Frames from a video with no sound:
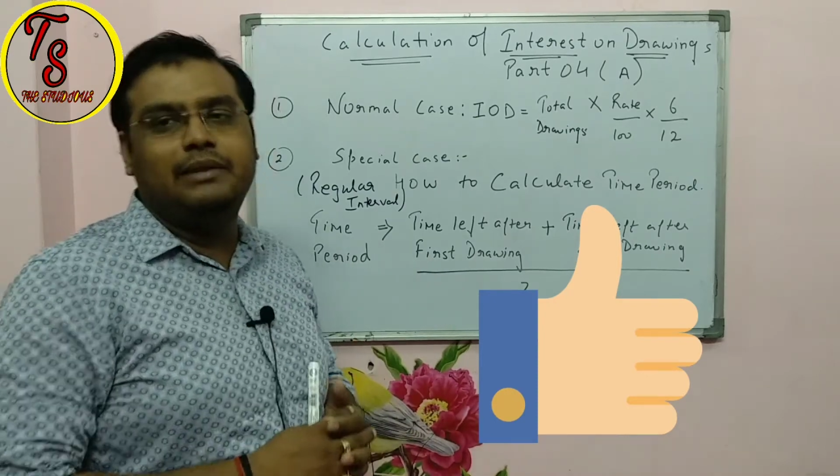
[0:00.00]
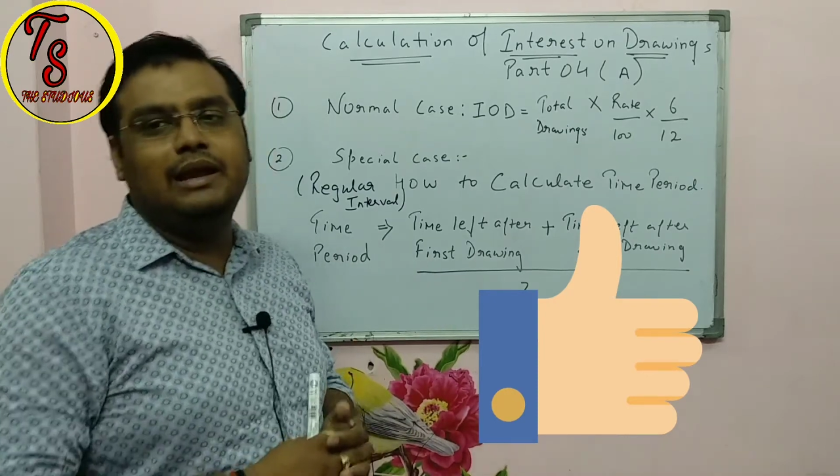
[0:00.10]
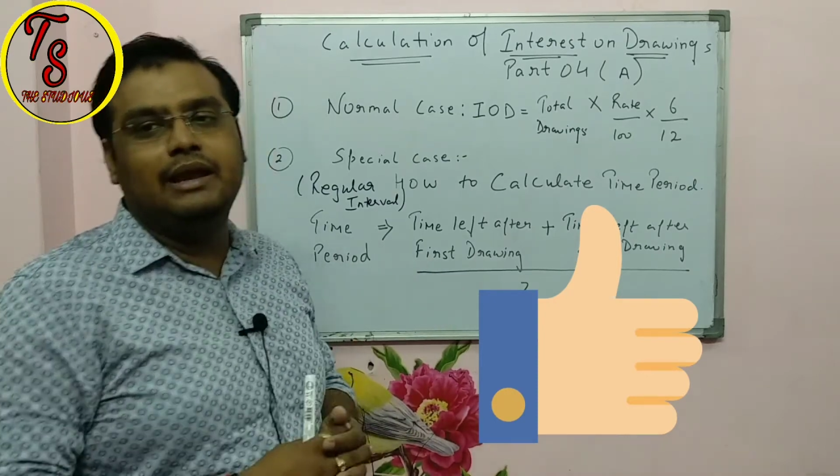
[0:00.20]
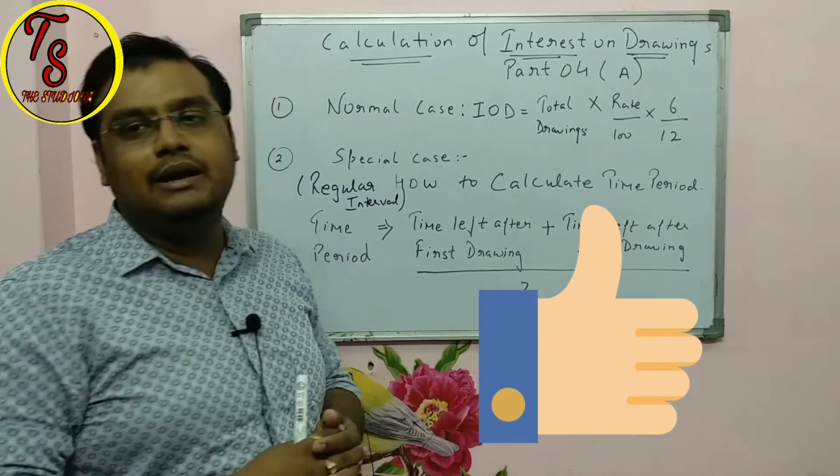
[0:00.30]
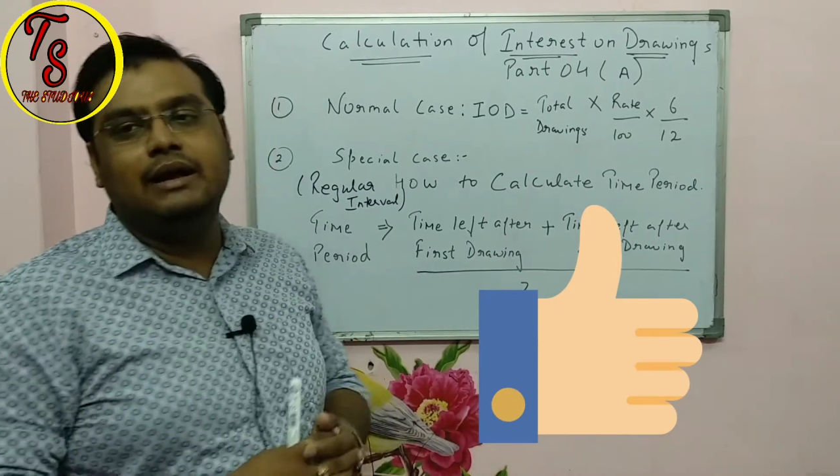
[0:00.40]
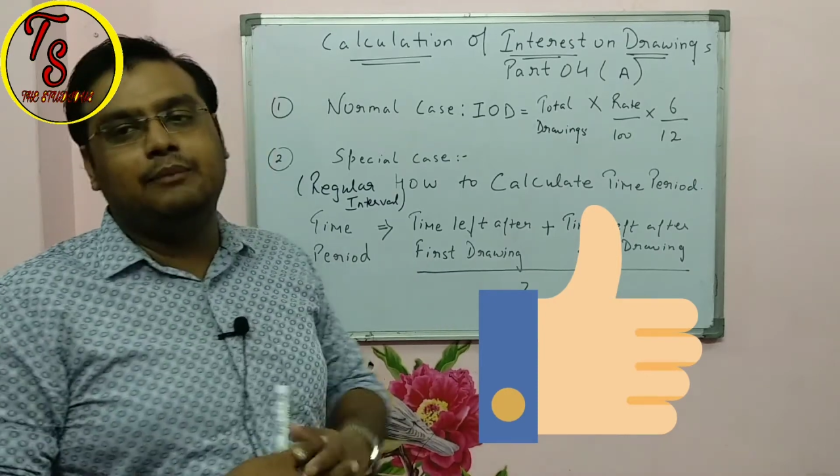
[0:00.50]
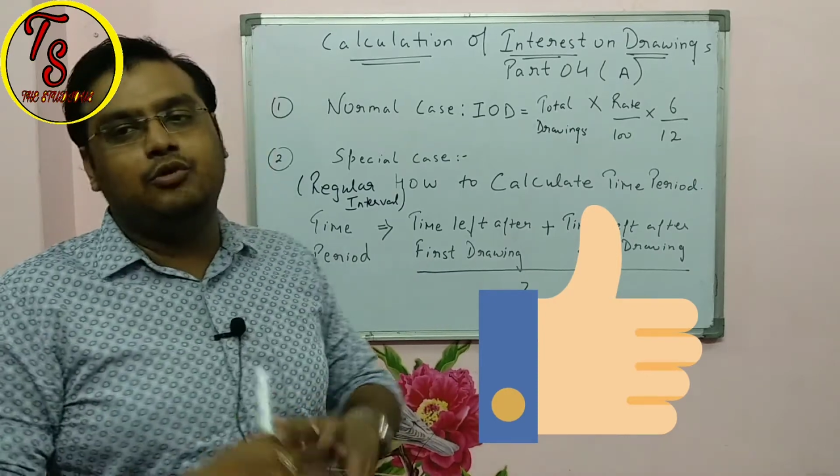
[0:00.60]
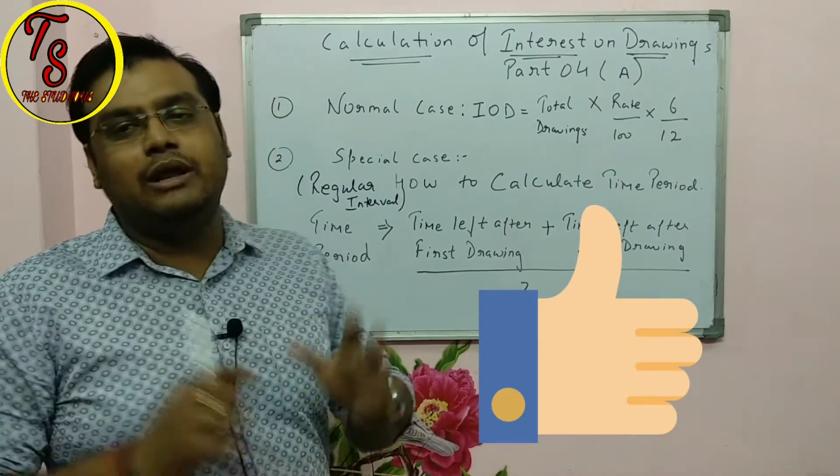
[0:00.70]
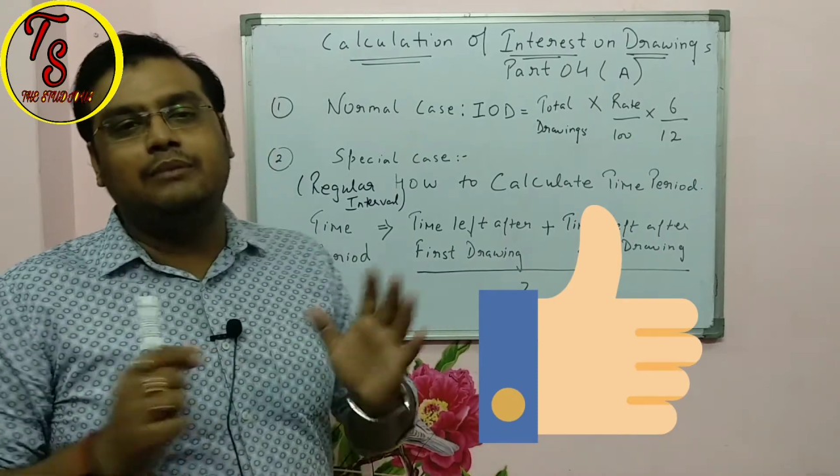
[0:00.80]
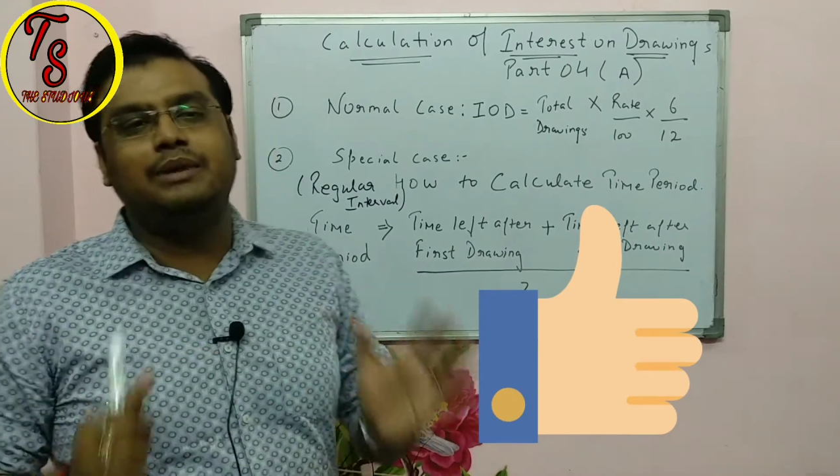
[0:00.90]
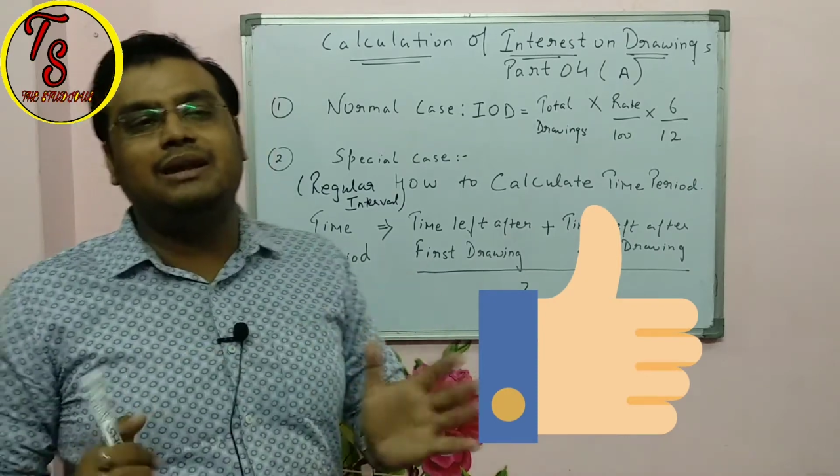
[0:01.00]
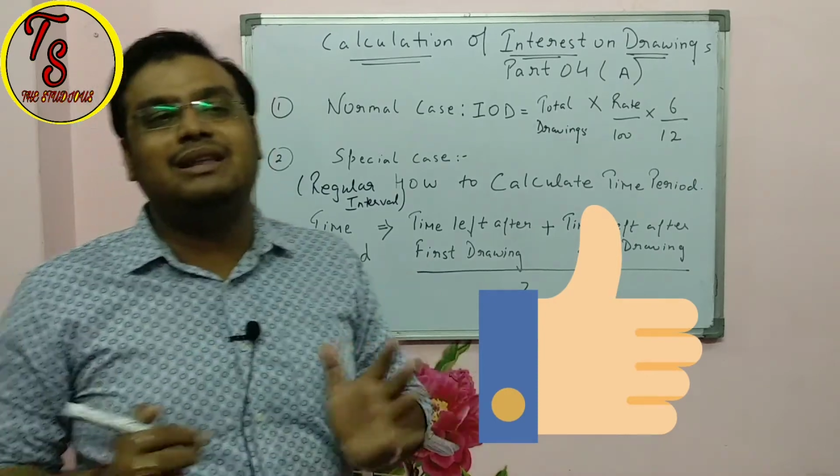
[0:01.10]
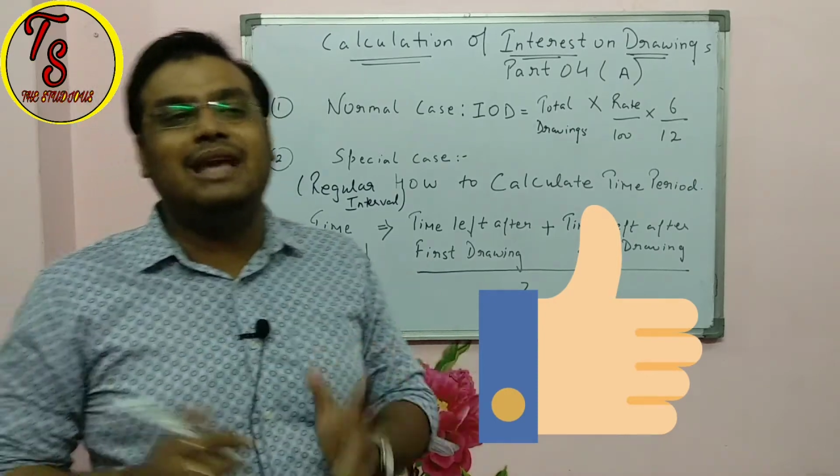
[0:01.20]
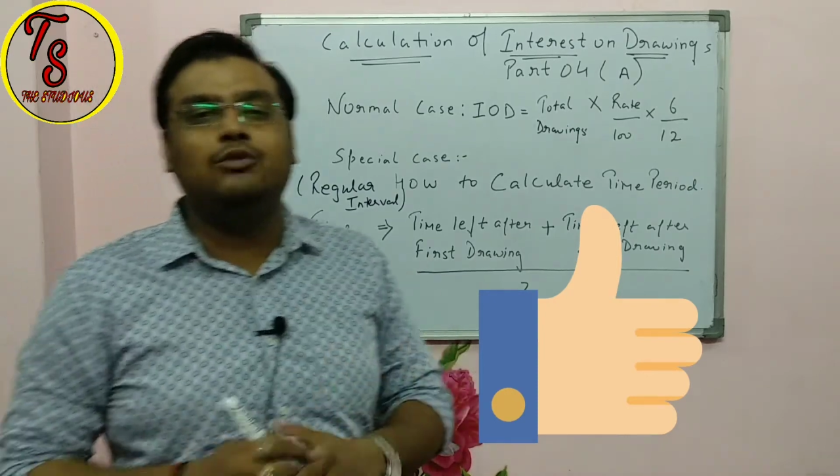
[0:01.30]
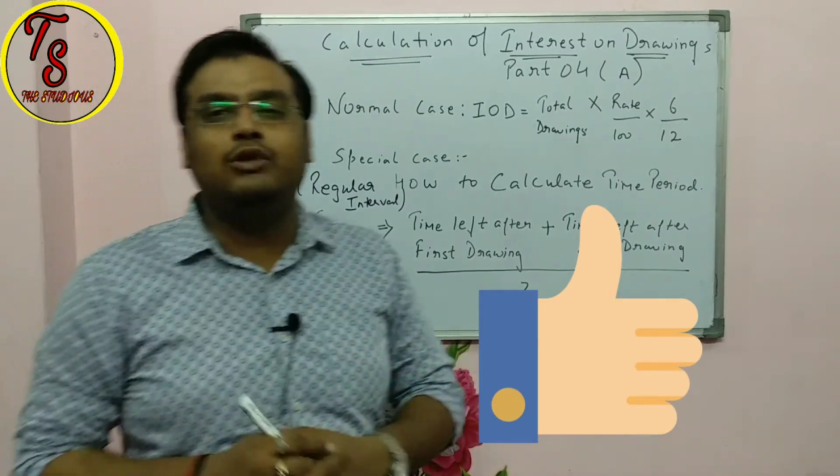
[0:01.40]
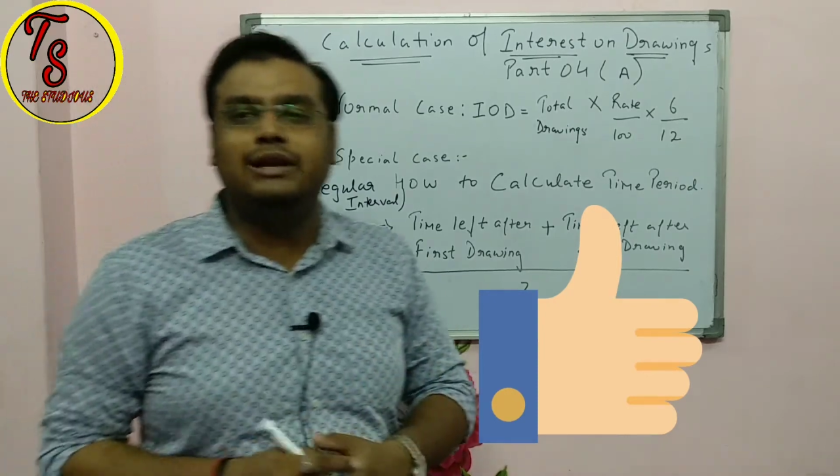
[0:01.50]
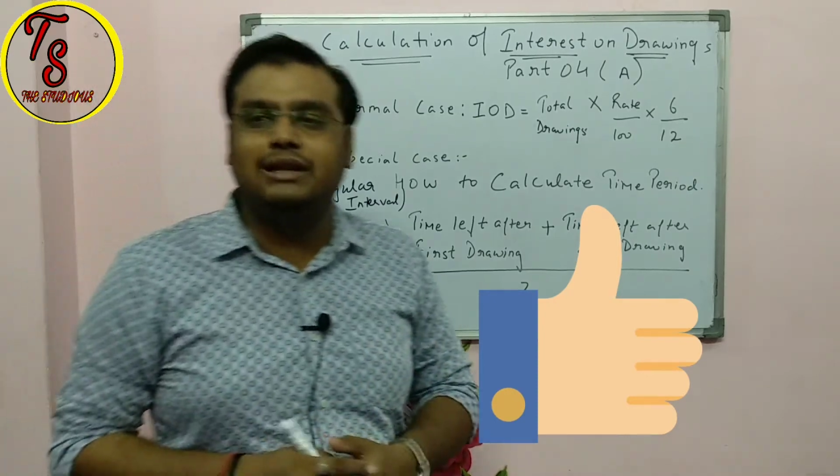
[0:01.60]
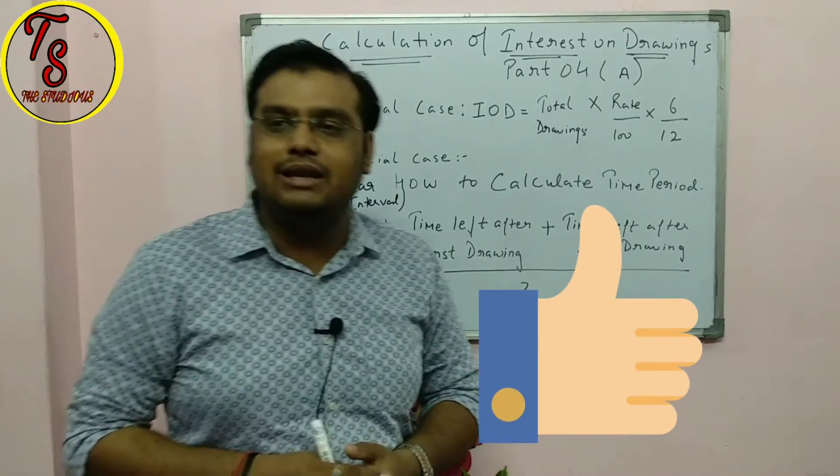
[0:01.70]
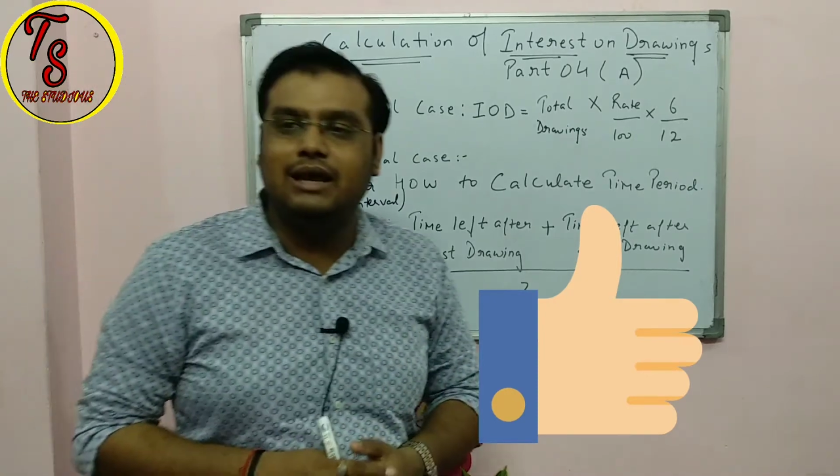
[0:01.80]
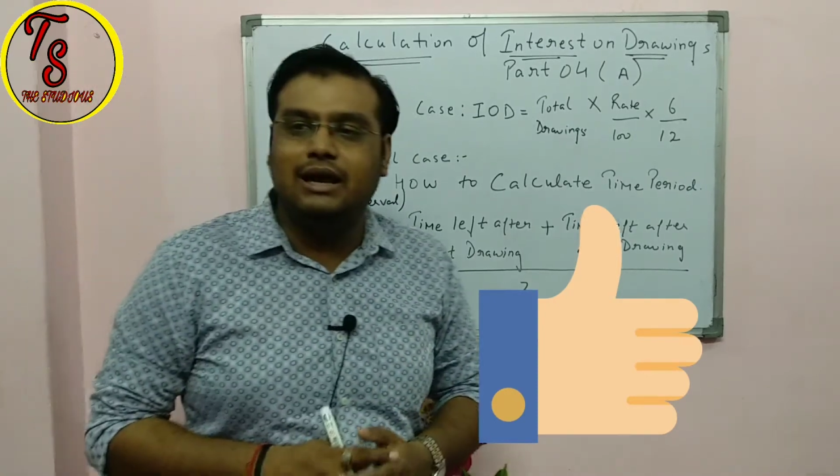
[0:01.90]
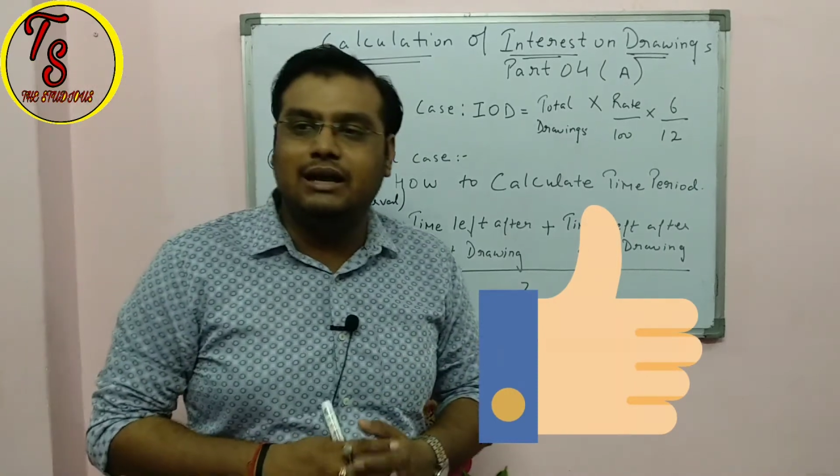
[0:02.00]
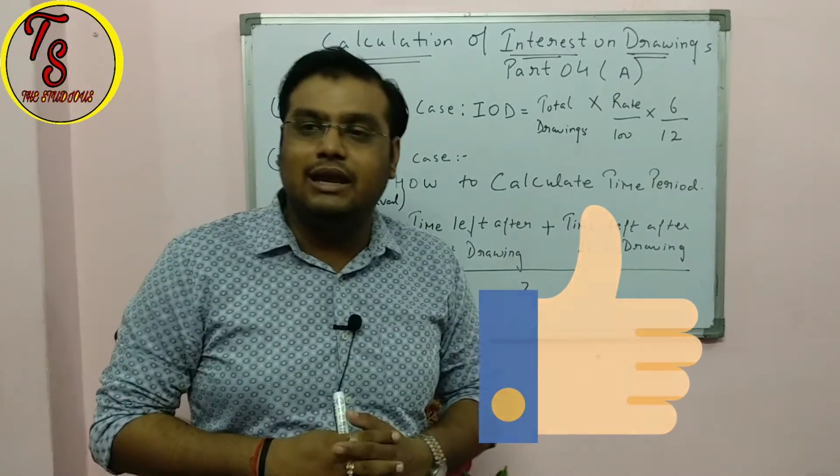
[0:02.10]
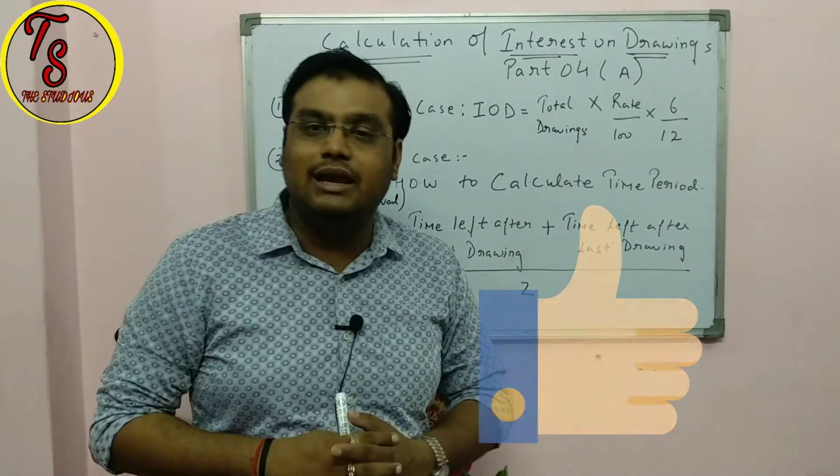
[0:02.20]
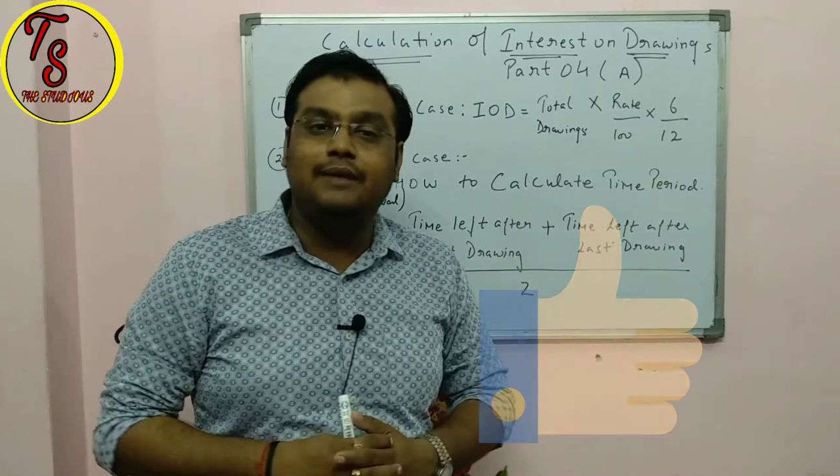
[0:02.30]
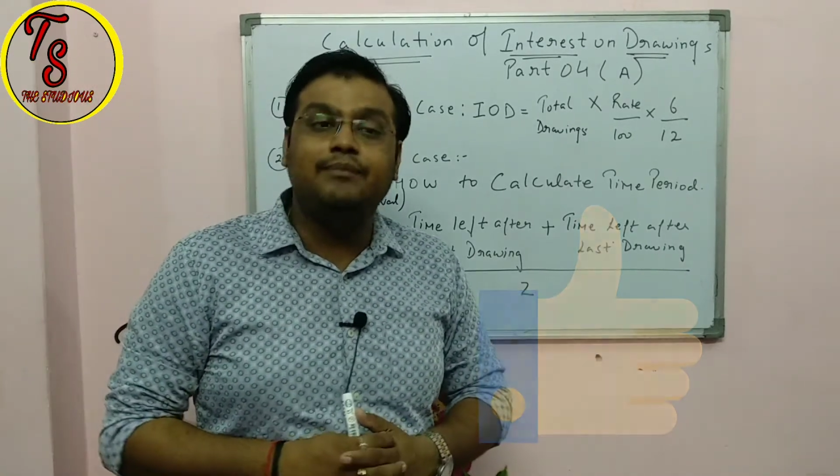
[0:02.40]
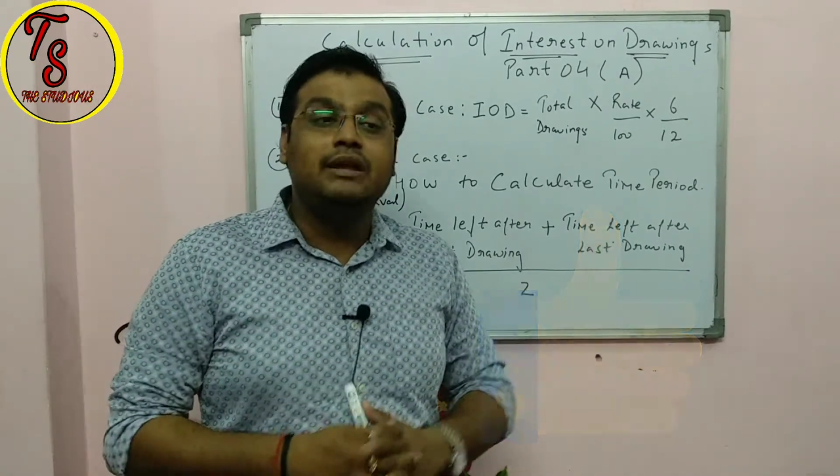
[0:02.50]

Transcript: मिल गया आपको टाइम पीरियड कैलकुलेट करना आ गया